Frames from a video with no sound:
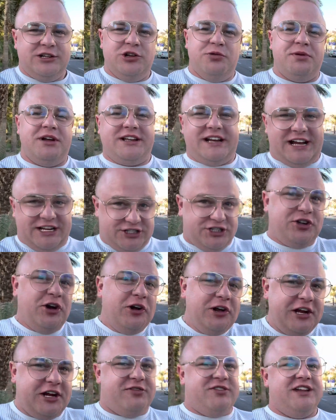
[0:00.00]
lubię grać do
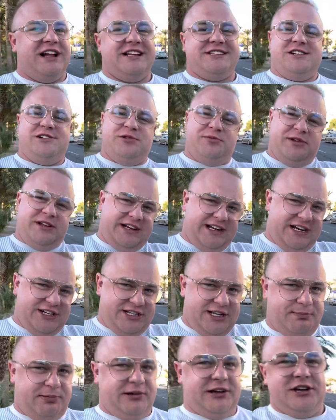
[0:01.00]
likwidacji, lubię grać
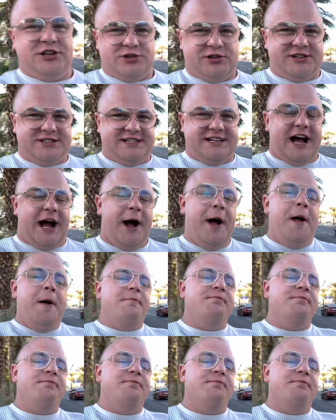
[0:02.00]
na pograniczu ryzyka.